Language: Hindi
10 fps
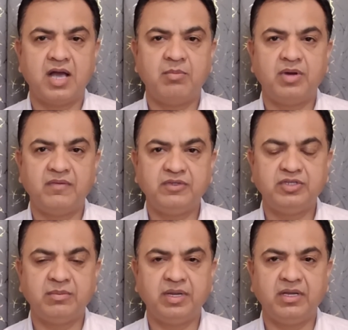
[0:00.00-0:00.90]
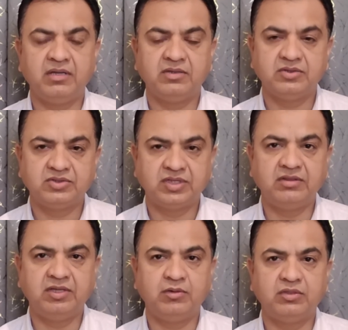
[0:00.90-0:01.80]
आप भविष्य में
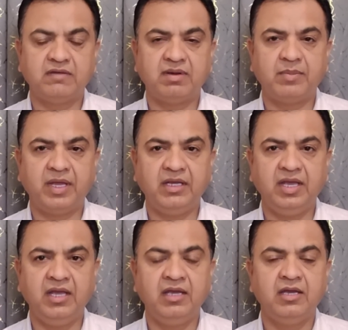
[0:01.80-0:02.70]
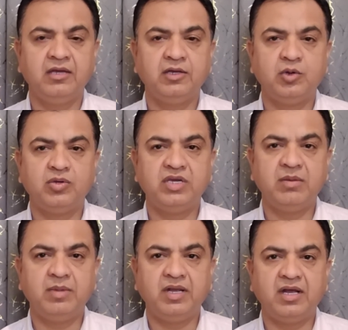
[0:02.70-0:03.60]
सत्य होता हुआ पाएंगे क्योंकि ये
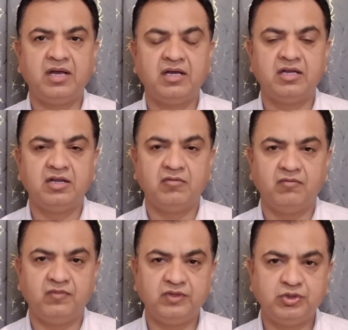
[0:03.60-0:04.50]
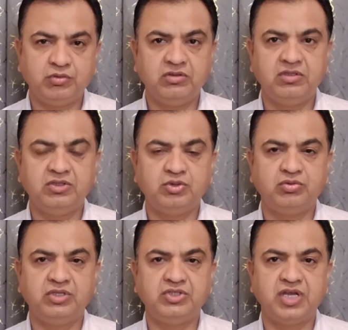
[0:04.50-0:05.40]
मेरा विशुद्ध
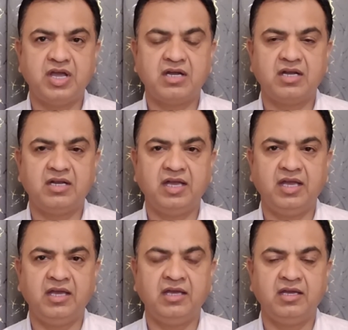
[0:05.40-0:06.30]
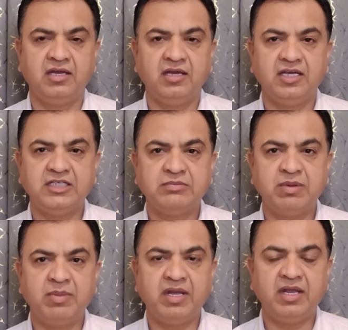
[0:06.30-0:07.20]
ज्योतिषी आकलन है इसमें
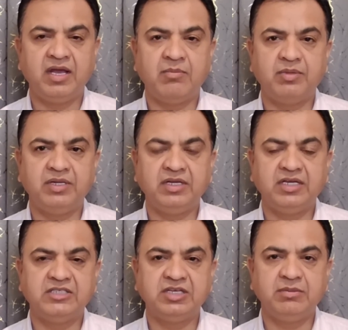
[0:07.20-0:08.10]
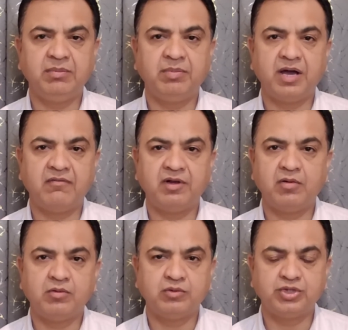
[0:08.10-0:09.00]
मैंने अपनी किसी भी
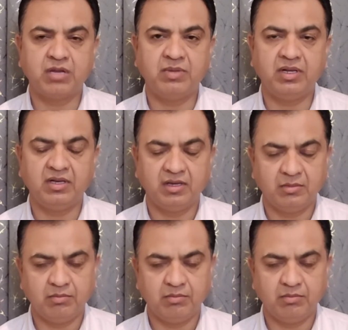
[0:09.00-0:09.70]
भावनाओं को शामिल